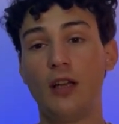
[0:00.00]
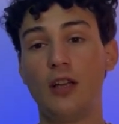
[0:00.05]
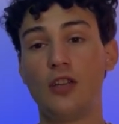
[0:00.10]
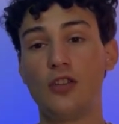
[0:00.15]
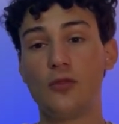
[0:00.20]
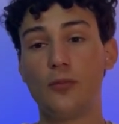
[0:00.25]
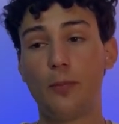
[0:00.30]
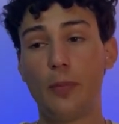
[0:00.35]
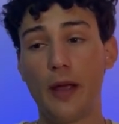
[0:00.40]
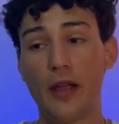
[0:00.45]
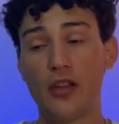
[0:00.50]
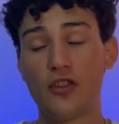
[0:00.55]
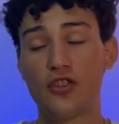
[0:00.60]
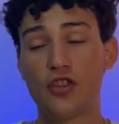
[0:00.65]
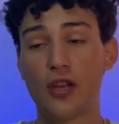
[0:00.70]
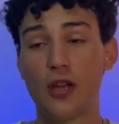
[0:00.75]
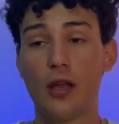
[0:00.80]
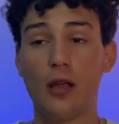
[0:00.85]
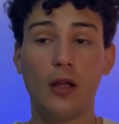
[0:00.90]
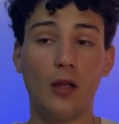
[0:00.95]

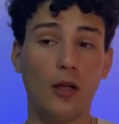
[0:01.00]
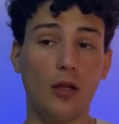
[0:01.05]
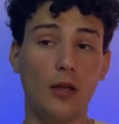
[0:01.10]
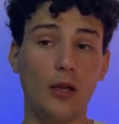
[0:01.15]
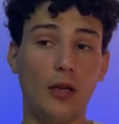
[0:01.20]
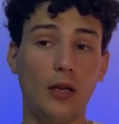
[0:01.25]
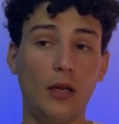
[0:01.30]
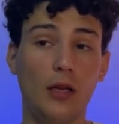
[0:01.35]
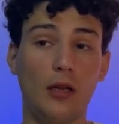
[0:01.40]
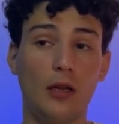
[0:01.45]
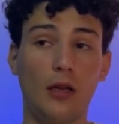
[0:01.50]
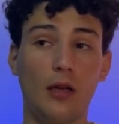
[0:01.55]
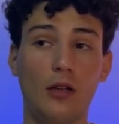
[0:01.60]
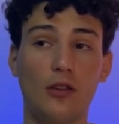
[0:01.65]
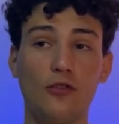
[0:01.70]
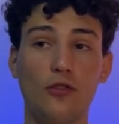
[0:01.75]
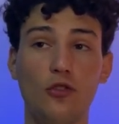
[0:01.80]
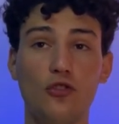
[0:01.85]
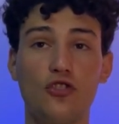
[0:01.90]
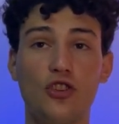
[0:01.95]
specie in
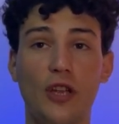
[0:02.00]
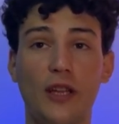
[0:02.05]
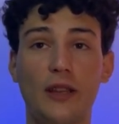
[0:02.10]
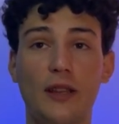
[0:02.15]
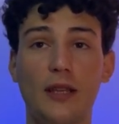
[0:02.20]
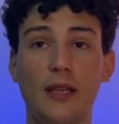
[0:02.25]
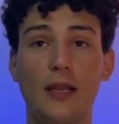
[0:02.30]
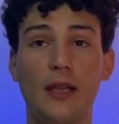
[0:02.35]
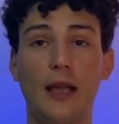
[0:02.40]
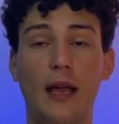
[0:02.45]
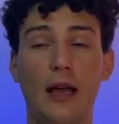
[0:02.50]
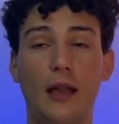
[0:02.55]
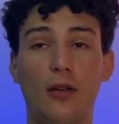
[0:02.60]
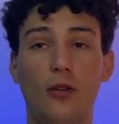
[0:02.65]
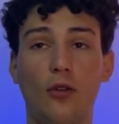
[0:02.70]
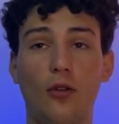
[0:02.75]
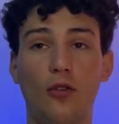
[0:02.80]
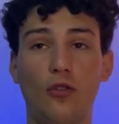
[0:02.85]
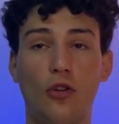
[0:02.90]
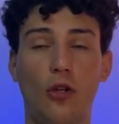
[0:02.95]
soggetti che
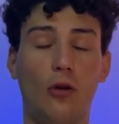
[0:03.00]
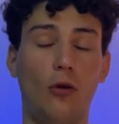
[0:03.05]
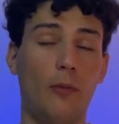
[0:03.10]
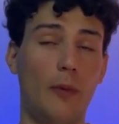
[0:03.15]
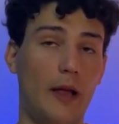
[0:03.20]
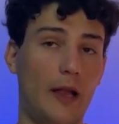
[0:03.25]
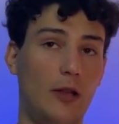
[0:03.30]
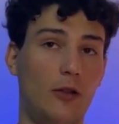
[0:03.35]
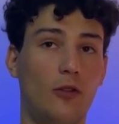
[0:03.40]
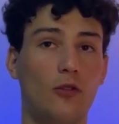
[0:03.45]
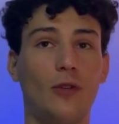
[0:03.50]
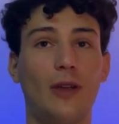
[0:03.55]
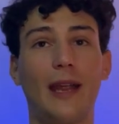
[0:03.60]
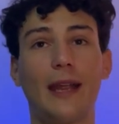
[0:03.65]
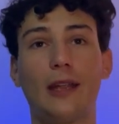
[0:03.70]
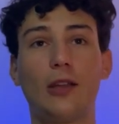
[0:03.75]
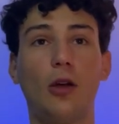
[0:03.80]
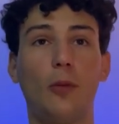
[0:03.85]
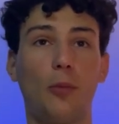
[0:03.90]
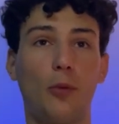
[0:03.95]
hanno, o meglio, non è
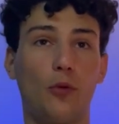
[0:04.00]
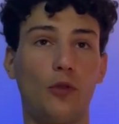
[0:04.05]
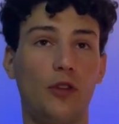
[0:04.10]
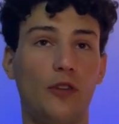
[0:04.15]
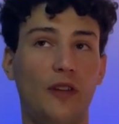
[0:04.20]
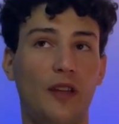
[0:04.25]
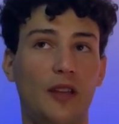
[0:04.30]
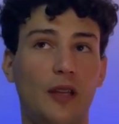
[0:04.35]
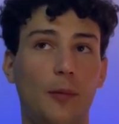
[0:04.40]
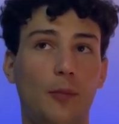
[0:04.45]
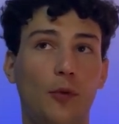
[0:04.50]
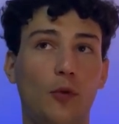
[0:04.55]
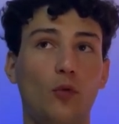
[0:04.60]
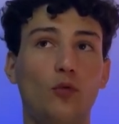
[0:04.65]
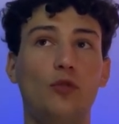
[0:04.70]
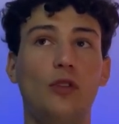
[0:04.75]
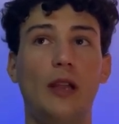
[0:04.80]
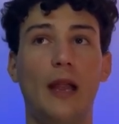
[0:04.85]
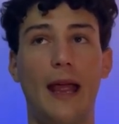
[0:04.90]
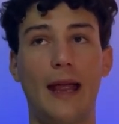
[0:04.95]
che dopo non diventi più
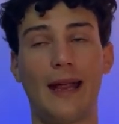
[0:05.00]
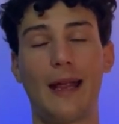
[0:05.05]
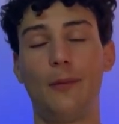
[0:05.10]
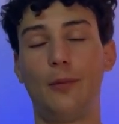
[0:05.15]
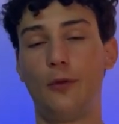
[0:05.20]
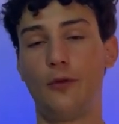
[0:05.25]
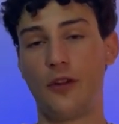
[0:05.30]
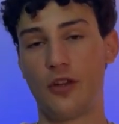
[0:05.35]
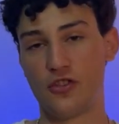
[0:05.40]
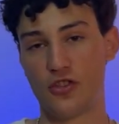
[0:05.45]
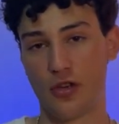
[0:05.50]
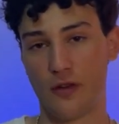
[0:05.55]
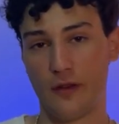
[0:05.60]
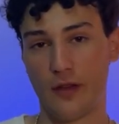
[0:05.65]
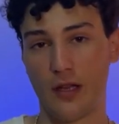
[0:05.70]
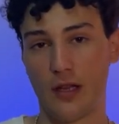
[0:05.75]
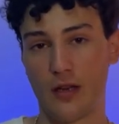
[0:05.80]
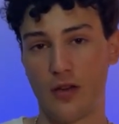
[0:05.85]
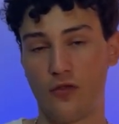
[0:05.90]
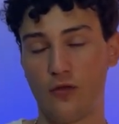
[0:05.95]
utile, è che è più facile
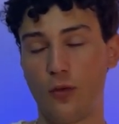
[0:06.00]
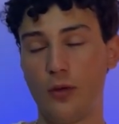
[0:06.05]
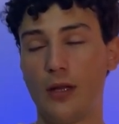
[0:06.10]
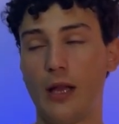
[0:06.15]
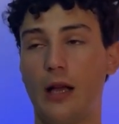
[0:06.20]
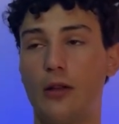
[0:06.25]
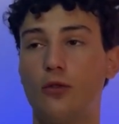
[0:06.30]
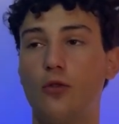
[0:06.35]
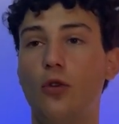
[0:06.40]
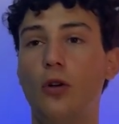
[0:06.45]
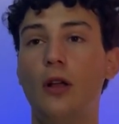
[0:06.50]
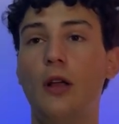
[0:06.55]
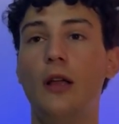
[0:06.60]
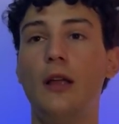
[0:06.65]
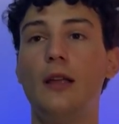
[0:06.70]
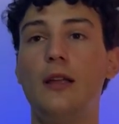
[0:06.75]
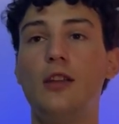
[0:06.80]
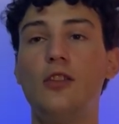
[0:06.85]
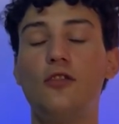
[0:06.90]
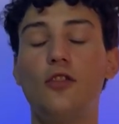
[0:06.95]
vedere il risultato,
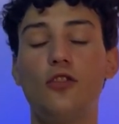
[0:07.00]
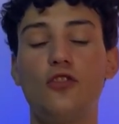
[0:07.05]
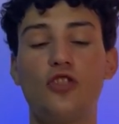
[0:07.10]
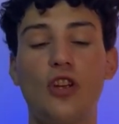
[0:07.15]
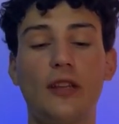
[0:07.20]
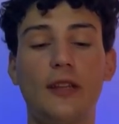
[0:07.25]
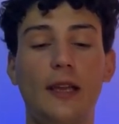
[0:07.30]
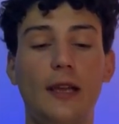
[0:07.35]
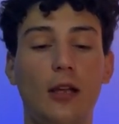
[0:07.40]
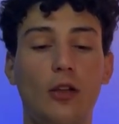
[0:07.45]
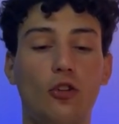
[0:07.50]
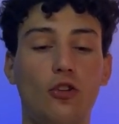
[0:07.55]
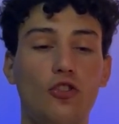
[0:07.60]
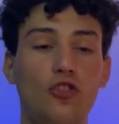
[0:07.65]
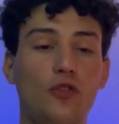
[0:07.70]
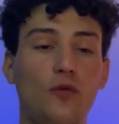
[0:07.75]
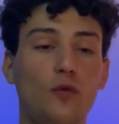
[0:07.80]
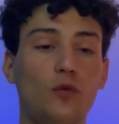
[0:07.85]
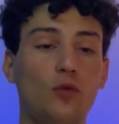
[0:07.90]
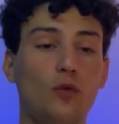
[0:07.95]
in soggetti che hanno
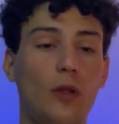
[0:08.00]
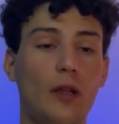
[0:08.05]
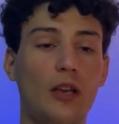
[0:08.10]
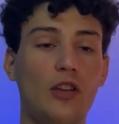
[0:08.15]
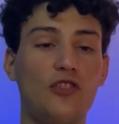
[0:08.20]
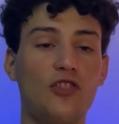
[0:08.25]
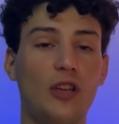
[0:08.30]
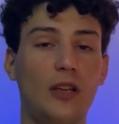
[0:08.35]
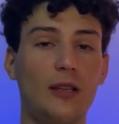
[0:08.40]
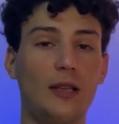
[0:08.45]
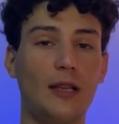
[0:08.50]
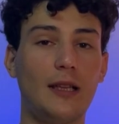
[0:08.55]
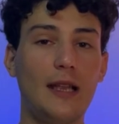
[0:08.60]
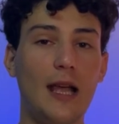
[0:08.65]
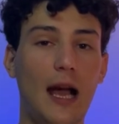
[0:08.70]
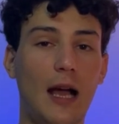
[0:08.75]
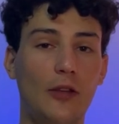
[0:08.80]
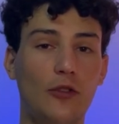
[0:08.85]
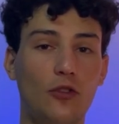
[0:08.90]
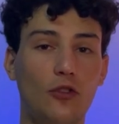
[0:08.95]
ricevuto una recente
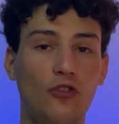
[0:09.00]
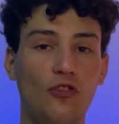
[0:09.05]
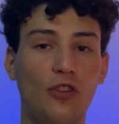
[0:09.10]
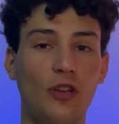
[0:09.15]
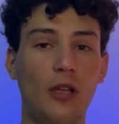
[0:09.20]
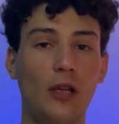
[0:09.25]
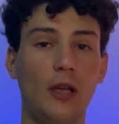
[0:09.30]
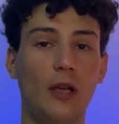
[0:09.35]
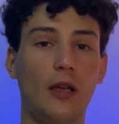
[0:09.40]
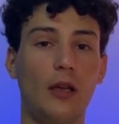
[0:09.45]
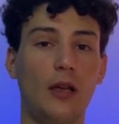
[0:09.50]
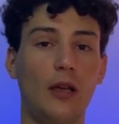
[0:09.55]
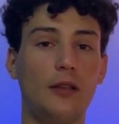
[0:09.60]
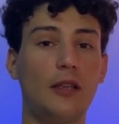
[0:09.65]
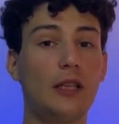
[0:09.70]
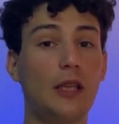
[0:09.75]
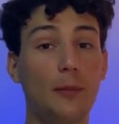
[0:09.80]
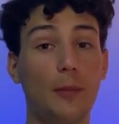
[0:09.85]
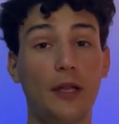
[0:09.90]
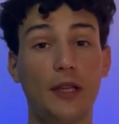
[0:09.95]
diagnosi eh,
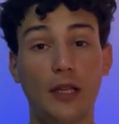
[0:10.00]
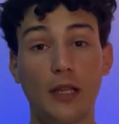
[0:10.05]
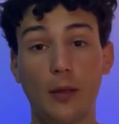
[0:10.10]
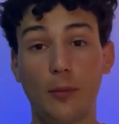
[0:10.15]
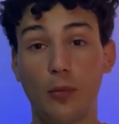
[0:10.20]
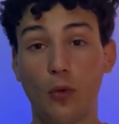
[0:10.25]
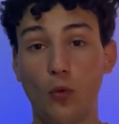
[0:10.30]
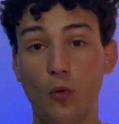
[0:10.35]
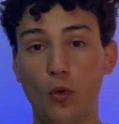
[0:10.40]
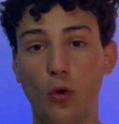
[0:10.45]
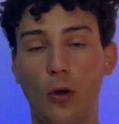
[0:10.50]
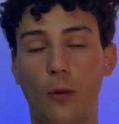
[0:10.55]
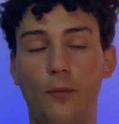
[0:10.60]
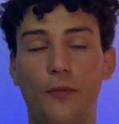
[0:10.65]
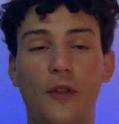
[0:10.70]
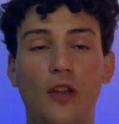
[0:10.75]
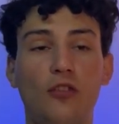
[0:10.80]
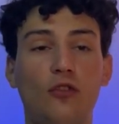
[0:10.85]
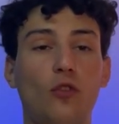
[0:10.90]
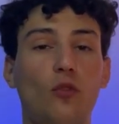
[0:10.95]
di diabete tipo 1
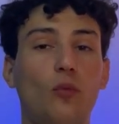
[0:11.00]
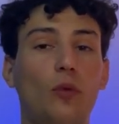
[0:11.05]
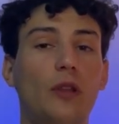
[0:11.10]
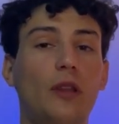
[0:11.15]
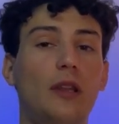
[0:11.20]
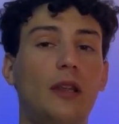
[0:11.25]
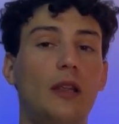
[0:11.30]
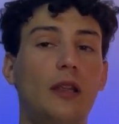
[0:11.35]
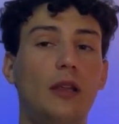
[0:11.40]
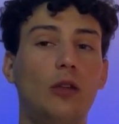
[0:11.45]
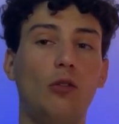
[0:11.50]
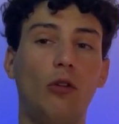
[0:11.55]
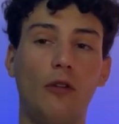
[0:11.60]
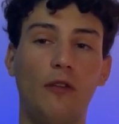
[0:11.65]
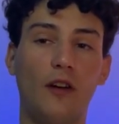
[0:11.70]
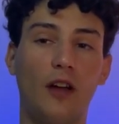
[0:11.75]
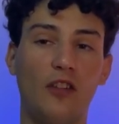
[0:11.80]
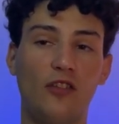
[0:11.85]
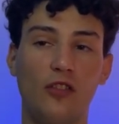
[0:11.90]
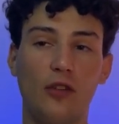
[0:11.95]
e sono quindi in una
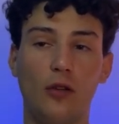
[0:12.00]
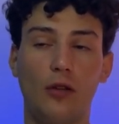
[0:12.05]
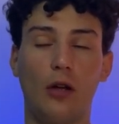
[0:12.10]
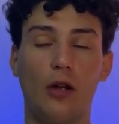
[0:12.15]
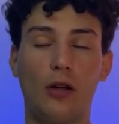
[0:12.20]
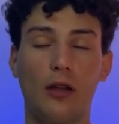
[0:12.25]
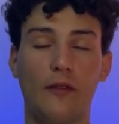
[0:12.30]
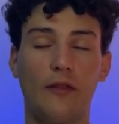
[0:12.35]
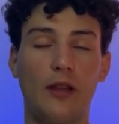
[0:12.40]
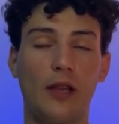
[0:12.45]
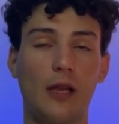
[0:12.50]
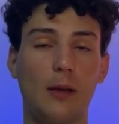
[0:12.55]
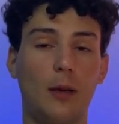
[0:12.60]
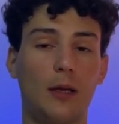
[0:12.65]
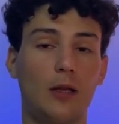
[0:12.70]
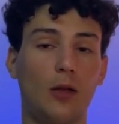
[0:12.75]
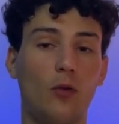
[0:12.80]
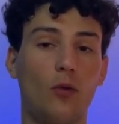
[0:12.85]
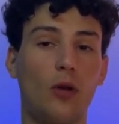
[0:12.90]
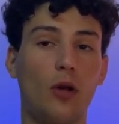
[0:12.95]
fase che viene
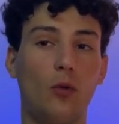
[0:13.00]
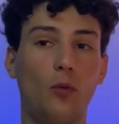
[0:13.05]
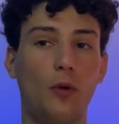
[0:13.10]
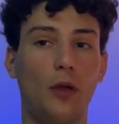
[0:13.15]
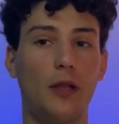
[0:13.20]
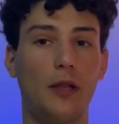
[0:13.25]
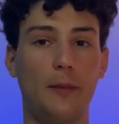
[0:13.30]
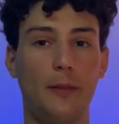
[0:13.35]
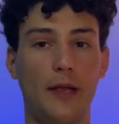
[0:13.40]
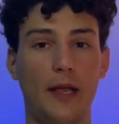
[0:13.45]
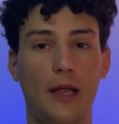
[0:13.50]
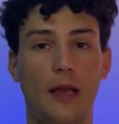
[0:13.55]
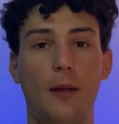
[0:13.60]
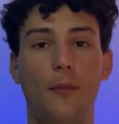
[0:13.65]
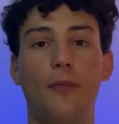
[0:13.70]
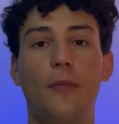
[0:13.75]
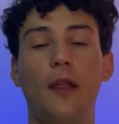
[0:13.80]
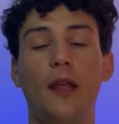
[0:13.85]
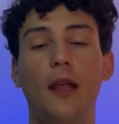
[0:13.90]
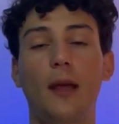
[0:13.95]
chiamata ancora luna di
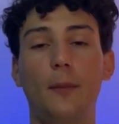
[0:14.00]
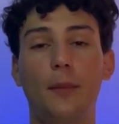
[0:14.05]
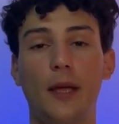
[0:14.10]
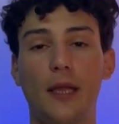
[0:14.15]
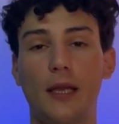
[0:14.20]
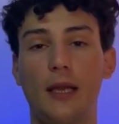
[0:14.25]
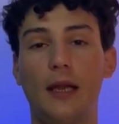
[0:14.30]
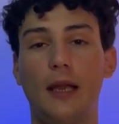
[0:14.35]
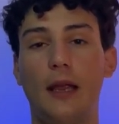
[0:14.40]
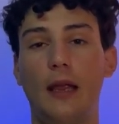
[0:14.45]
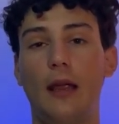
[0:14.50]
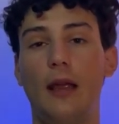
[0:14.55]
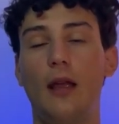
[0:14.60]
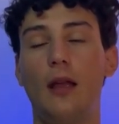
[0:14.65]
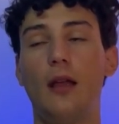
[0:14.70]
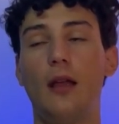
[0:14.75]
miele. Perché?